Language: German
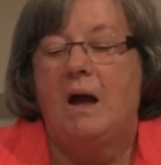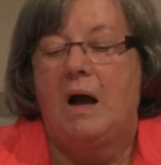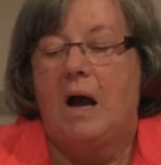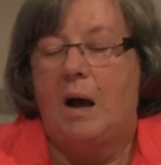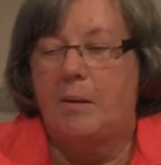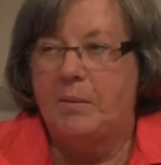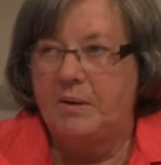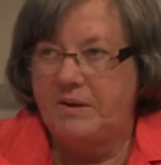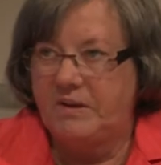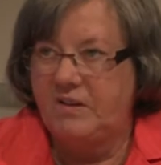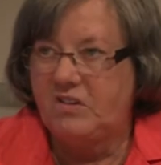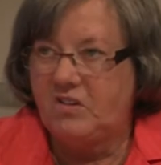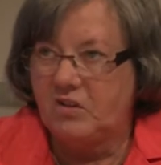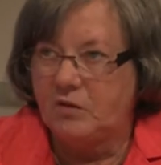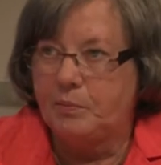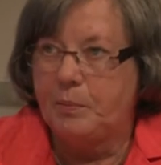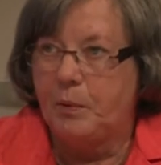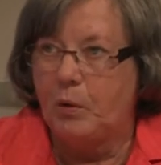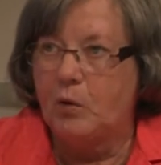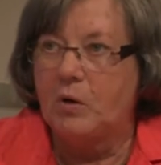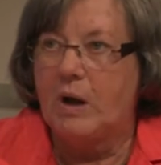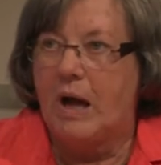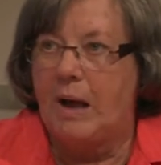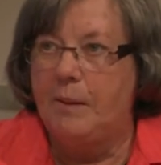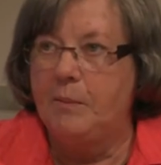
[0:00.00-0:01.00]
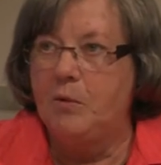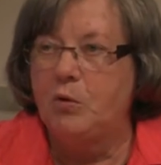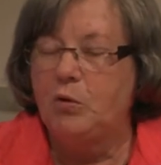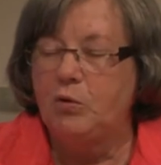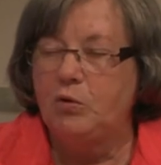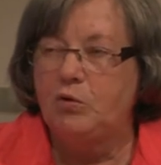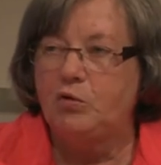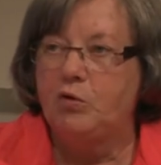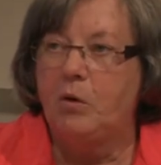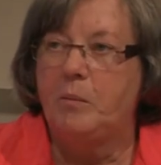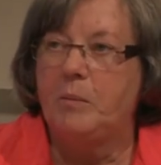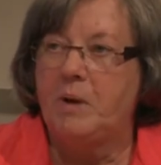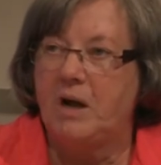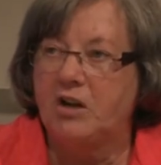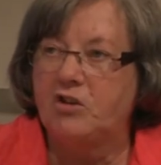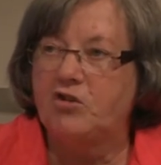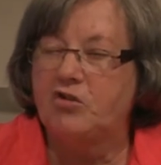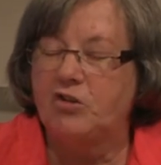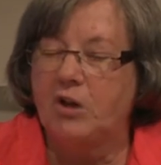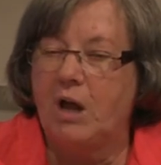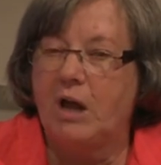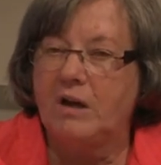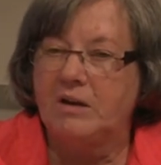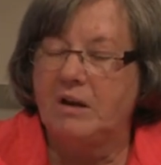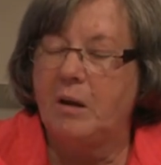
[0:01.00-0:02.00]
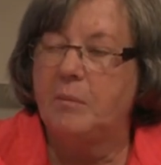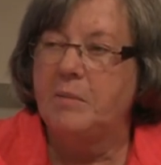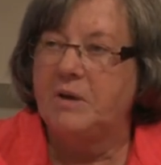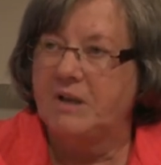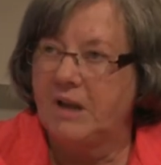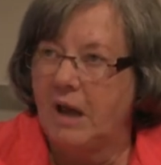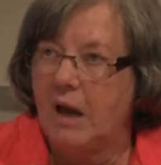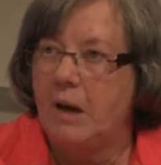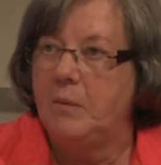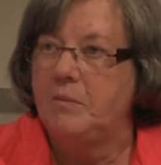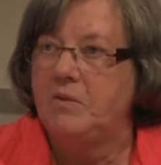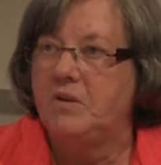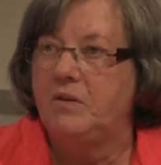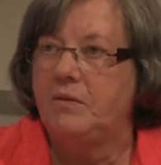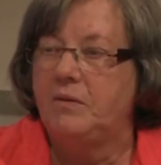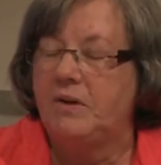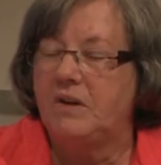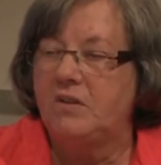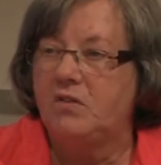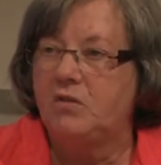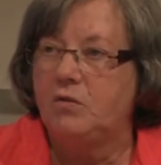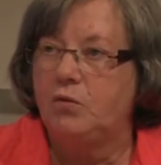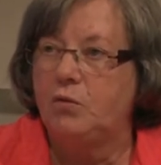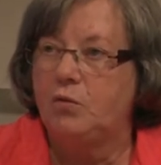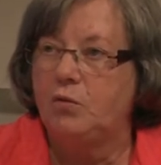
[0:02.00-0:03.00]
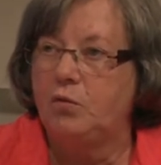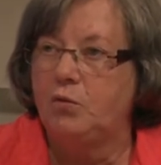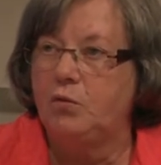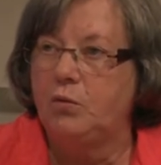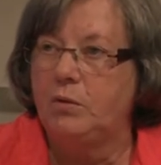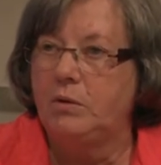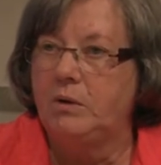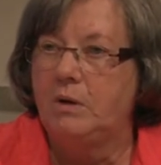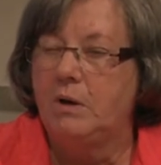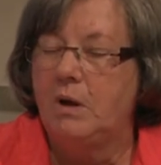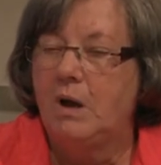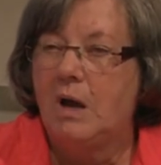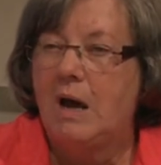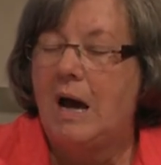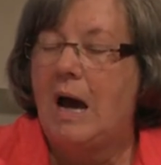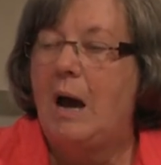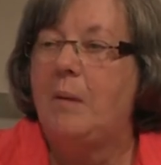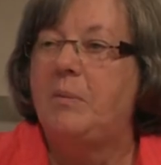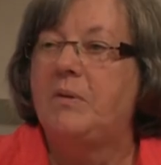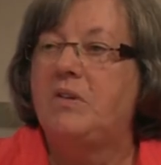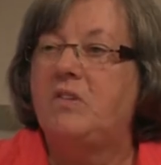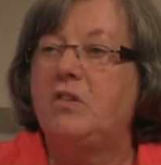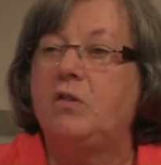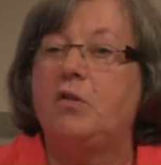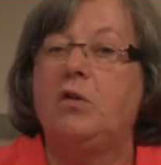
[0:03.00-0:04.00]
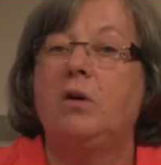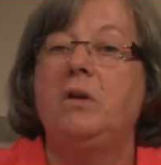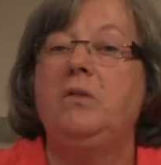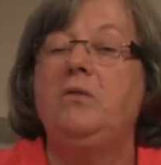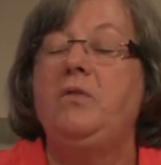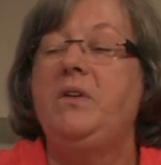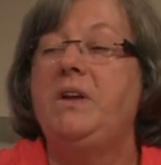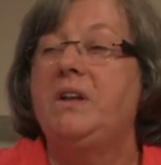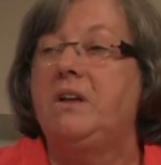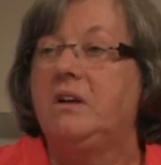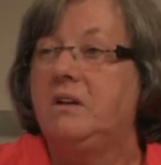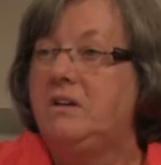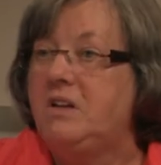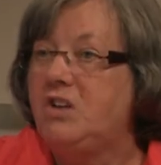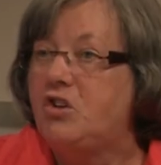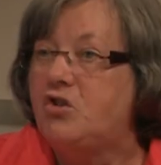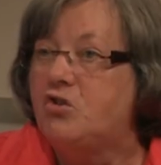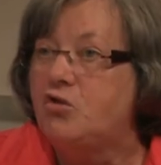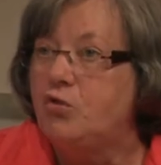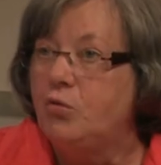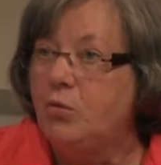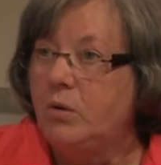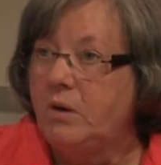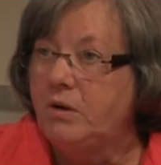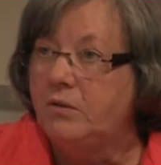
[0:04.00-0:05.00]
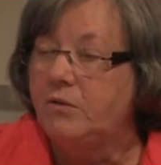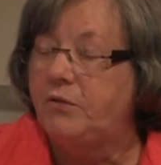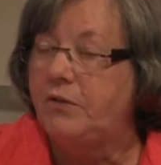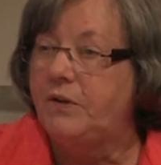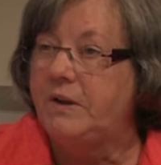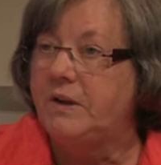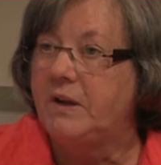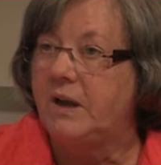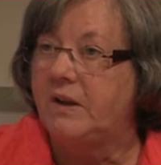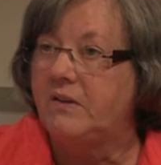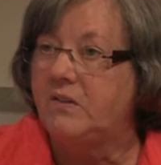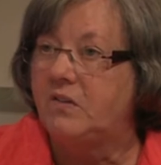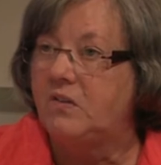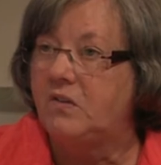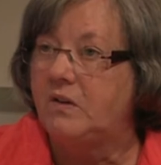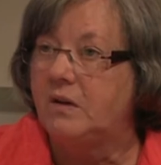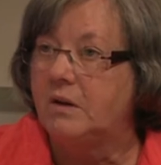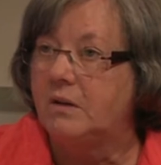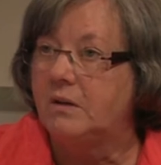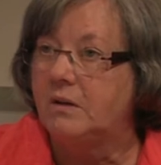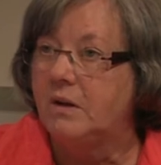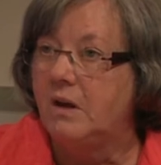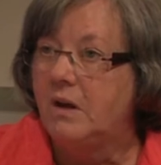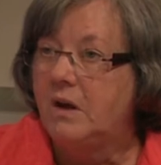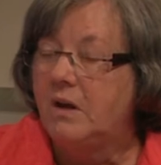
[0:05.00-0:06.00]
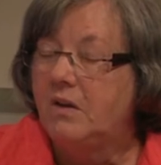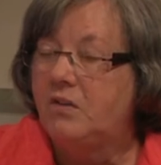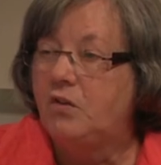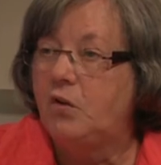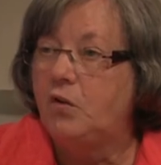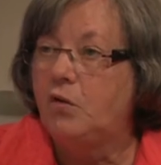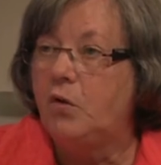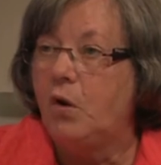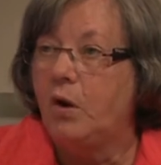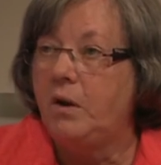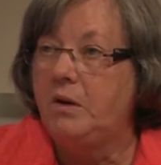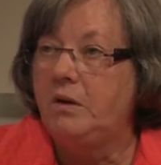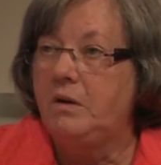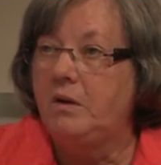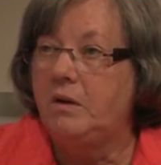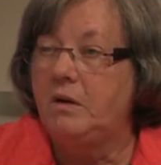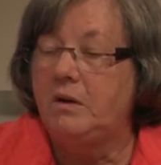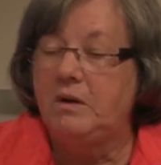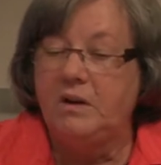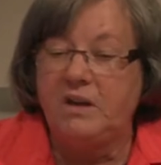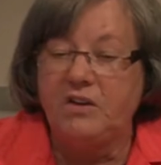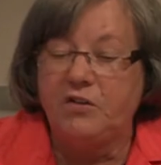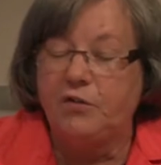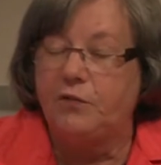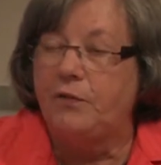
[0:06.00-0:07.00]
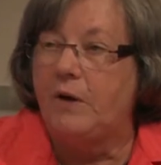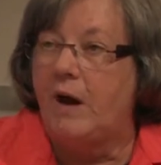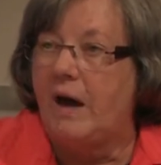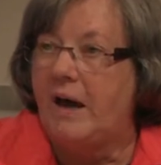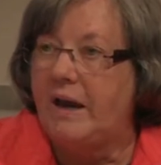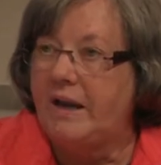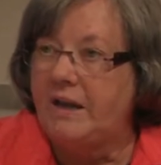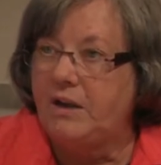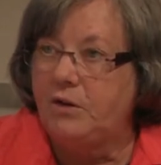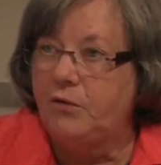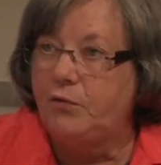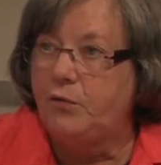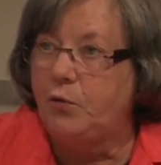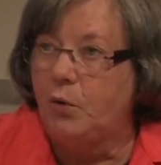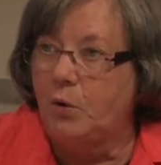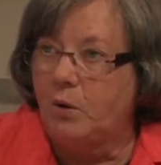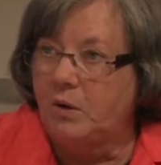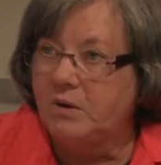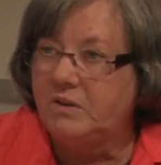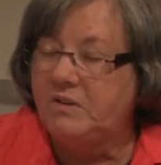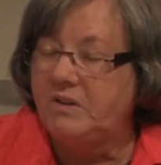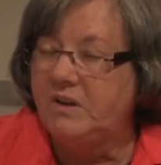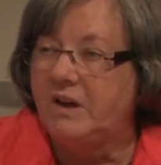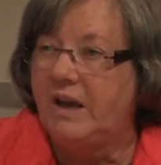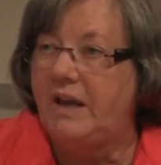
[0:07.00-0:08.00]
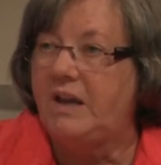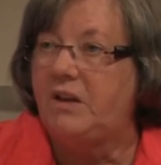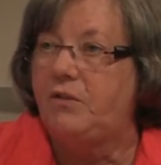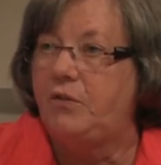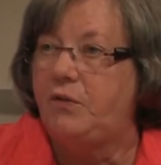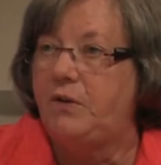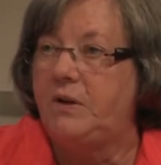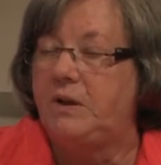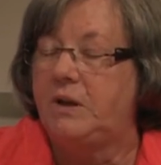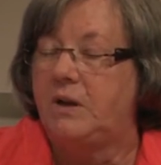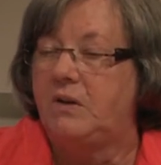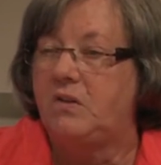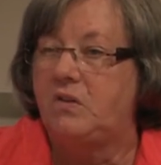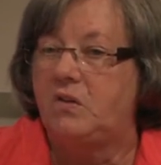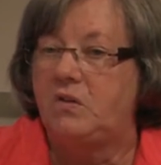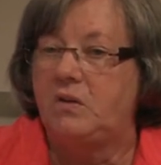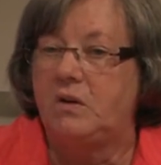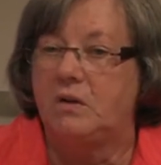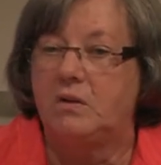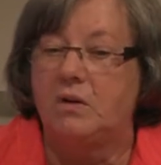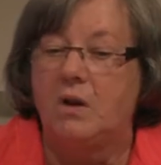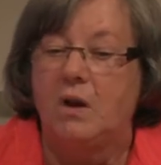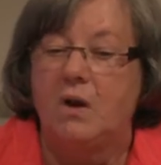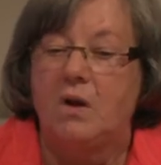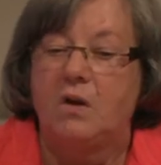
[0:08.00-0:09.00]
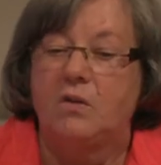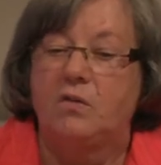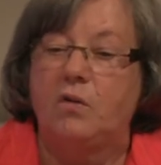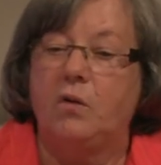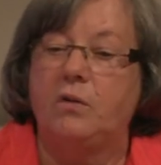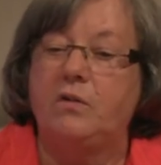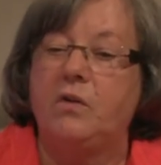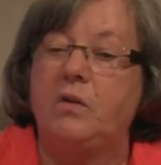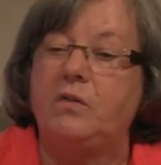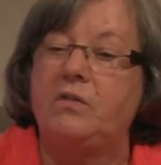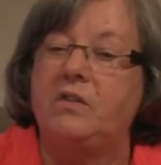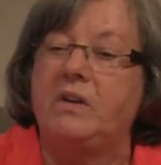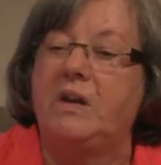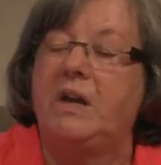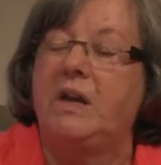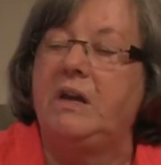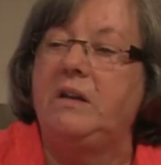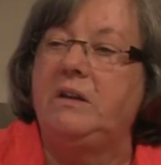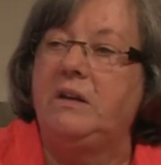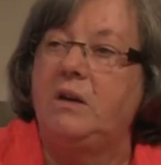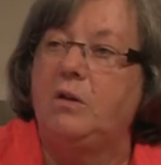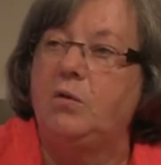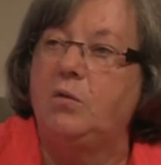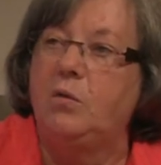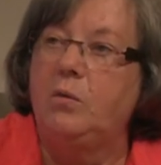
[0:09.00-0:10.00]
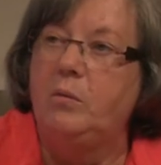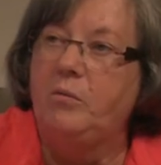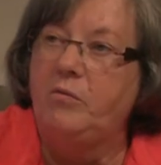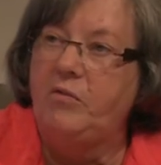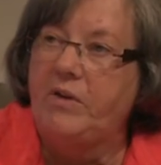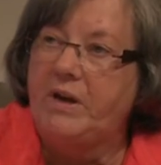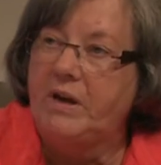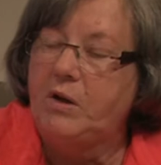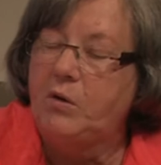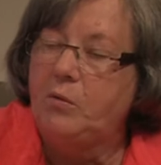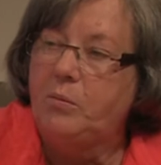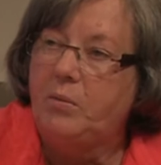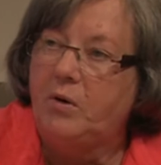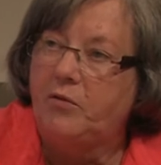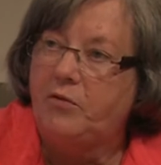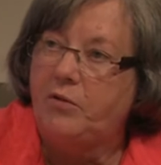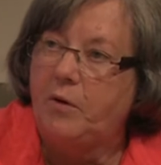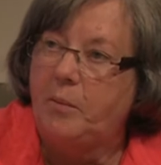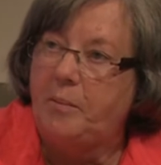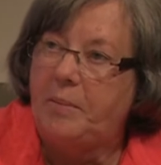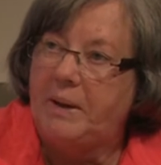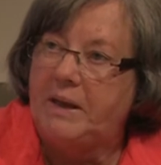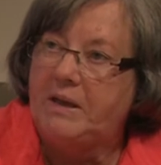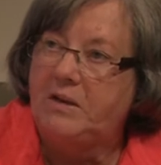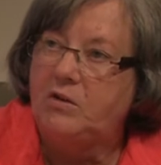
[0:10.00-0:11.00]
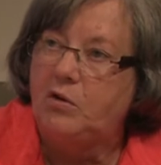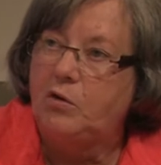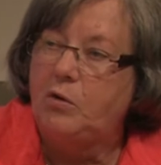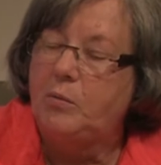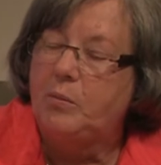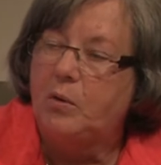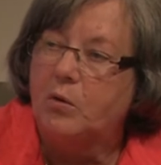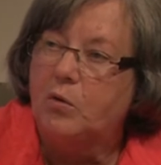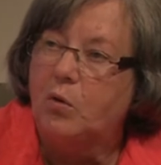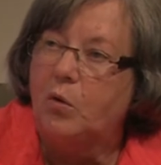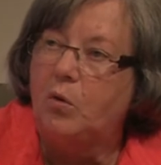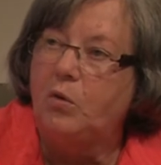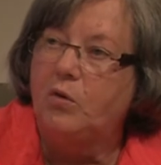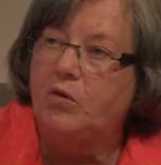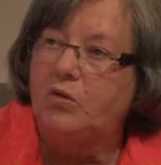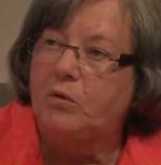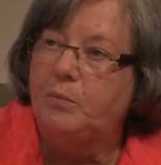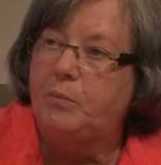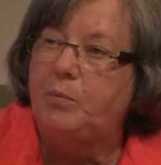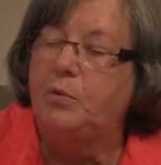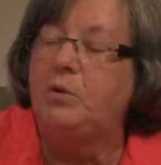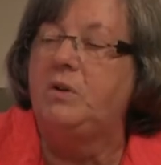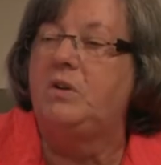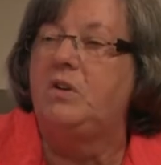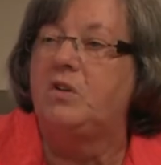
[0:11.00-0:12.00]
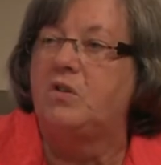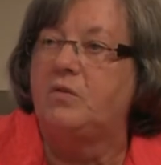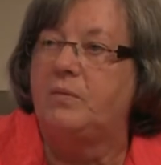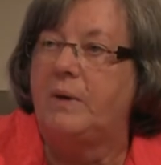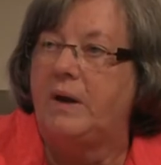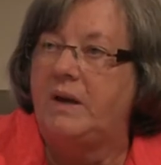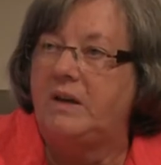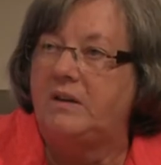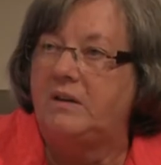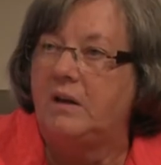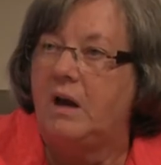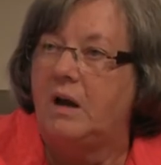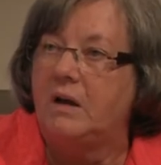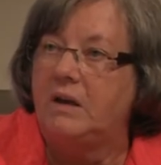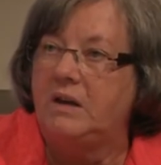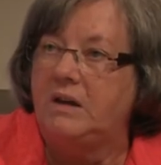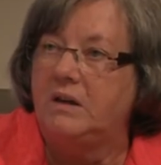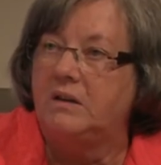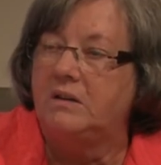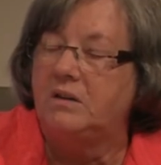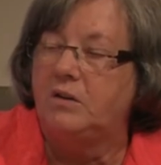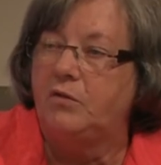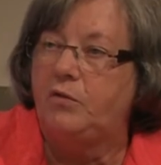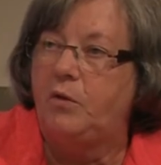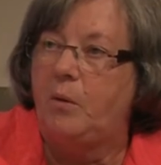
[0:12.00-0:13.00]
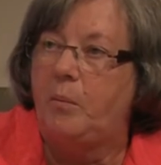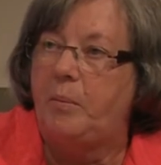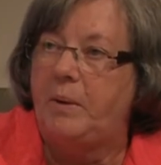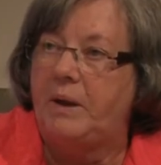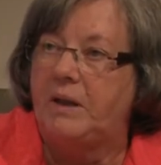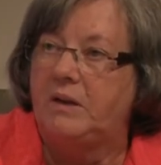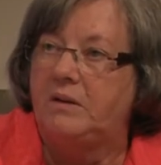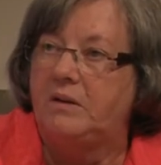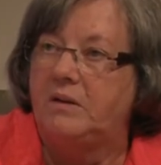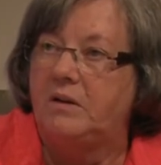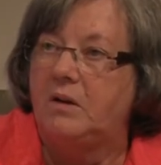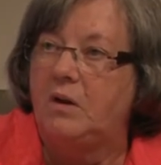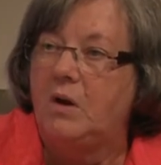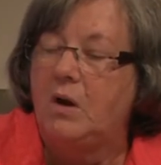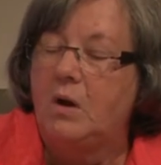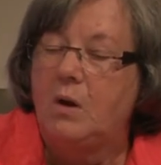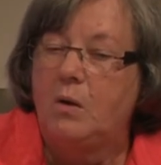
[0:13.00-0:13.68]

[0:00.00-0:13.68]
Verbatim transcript: Aber dieses Programm Kultur macht stark, damit haben sie was zu tun. Aber sie können wieder nicht Schulen finanzieren. Sie können nicht Vereine vor Ort direkt finanzieren, sondern sie gehen den Umweg über Verbände, über große bundesweit agierende Verbände.